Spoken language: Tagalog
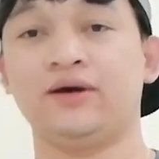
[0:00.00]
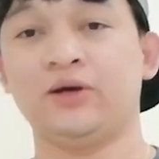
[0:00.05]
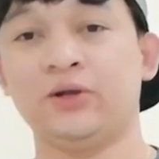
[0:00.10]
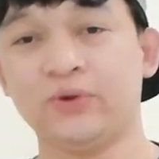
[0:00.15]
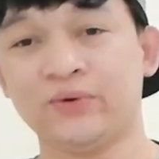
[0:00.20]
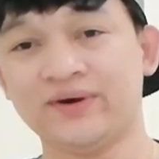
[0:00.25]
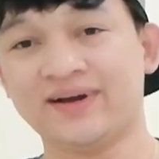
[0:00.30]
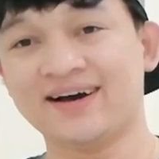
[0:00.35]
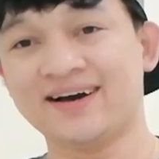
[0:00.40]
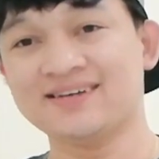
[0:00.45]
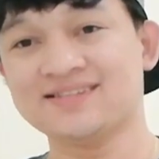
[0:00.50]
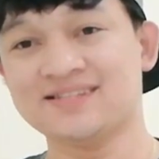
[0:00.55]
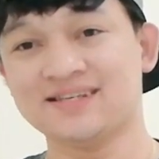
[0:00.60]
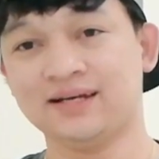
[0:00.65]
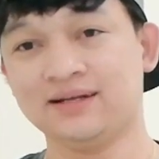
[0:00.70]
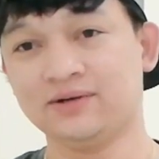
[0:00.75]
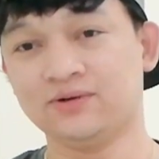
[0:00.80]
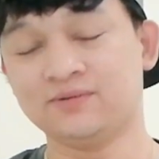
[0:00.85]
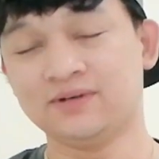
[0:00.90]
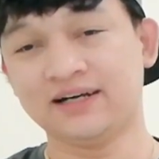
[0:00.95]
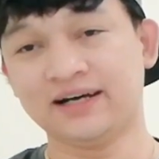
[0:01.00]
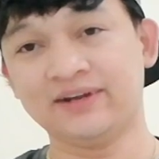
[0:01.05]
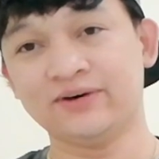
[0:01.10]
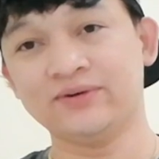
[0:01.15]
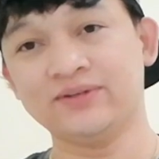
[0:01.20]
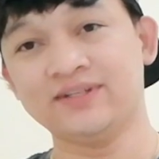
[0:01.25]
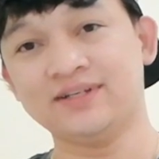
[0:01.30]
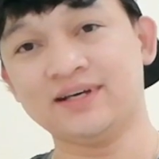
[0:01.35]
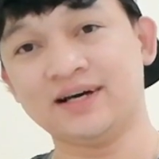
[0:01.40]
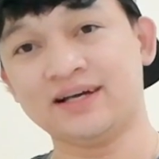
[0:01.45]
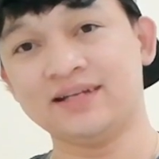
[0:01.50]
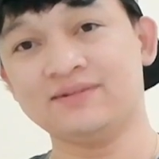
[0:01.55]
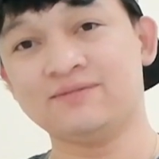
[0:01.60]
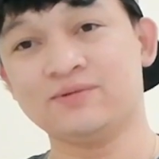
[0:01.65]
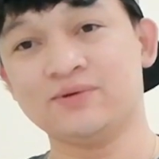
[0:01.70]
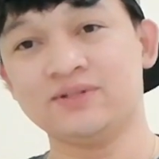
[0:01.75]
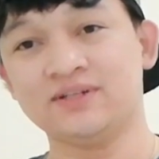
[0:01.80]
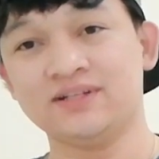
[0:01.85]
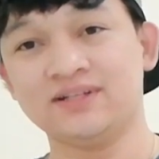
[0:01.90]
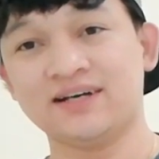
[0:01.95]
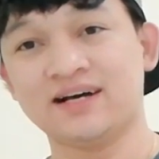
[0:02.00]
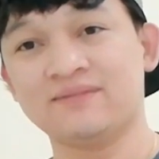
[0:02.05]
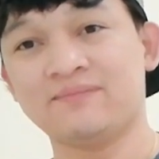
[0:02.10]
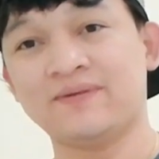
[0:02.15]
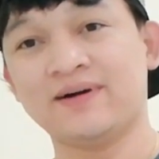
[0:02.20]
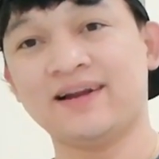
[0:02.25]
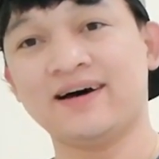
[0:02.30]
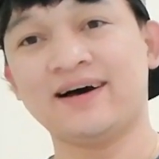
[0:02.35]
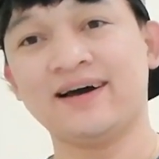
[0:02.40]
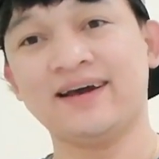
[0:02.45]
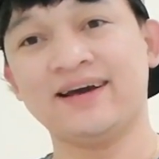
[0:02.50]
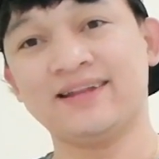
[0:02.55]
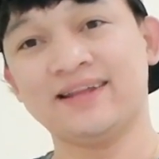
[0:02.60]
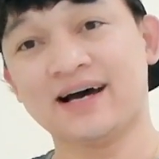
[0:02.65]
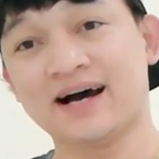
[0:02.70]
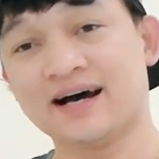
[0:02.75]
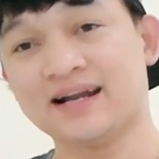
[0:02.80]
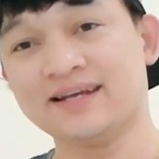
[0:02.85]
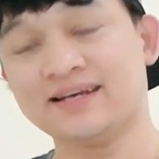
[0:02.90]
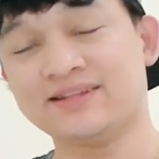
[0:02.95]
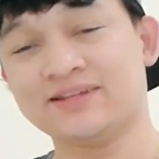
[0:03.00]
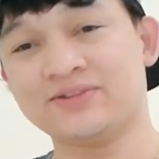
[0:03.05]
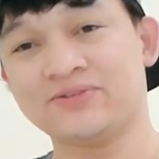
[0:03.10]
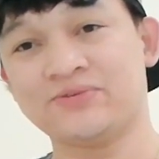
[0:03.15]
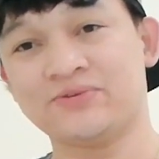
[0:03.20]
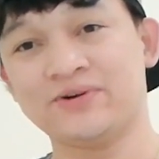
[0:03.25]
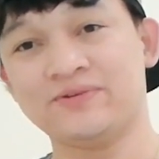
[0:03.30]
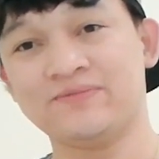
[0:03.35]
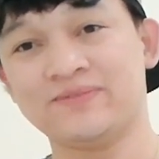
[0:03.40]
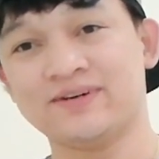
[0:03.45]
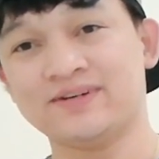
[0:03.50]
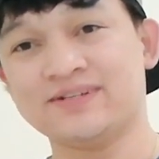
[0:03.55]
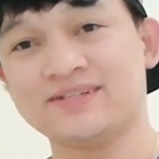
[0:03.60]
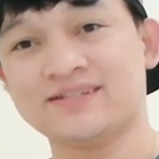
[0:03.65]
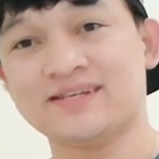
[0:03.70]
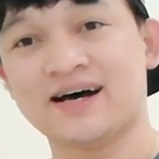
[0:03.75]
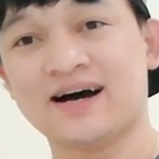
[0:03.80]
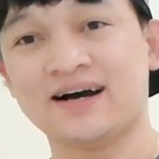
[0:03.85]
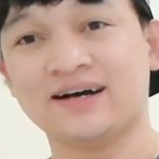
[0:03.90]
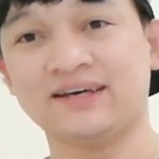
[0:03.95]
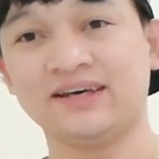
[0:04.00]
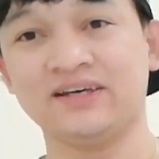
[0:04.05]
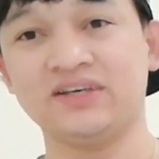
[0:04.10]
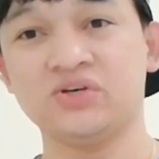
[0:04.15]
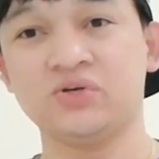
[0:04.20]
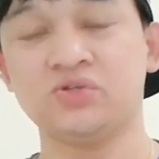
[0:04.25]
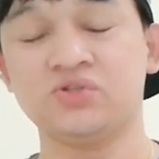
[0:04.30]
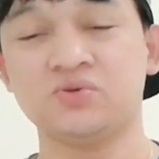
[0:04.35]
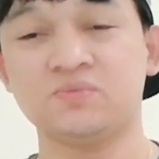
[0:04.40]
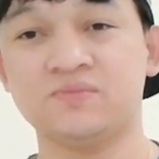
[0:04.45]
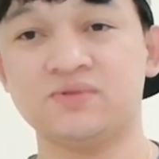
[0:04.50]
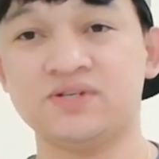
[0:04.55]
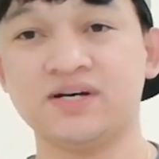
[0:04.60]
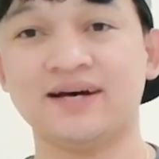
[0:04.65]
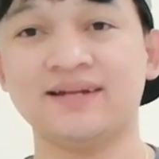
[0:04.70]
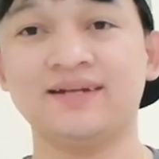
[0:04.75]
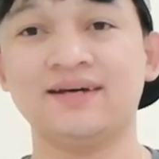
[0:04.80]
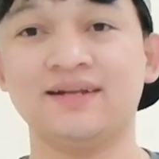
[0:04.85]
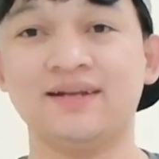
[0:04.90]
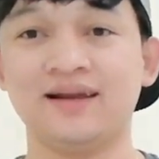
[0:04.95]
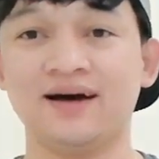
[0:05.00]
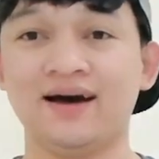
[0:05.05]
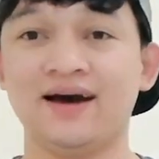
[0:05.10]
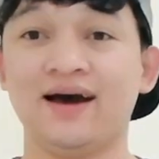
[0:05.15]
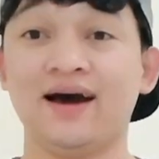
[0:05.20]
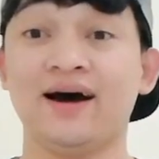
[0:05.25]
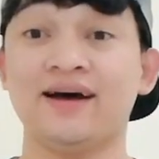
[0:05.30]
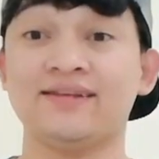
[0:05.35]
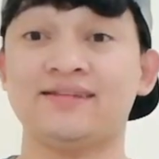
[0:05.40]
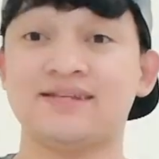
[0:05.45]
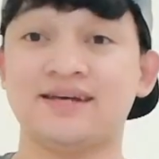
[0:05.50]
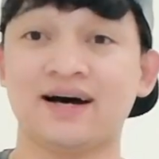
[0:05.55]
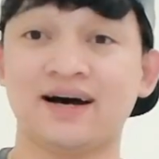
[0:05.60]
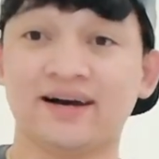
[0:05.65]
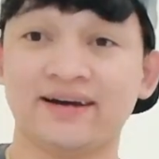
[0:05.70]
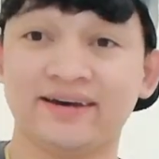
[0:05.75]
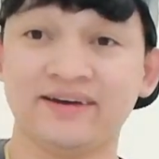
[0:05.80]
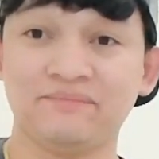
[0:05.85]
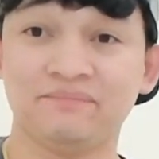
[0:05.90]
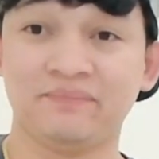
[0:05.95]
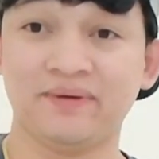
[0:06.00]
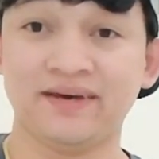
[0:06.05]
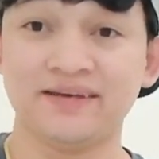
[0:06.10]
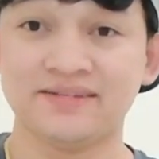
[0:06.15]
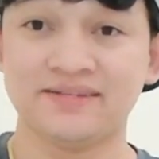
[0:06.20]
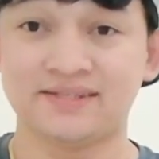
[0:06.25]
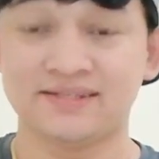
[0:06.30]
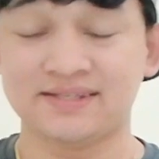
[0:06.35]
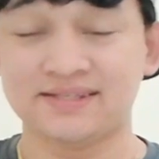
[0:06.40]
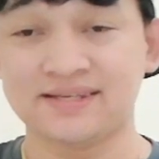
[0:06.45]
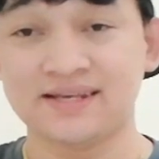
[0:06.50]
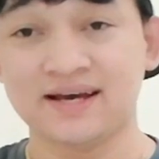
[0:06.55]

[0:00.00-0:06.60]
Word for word: Hello guys! Hello mga Laudi, Alimuddin nga pala and Ali the Dreamer sa aking YouTube channel at sa aking page.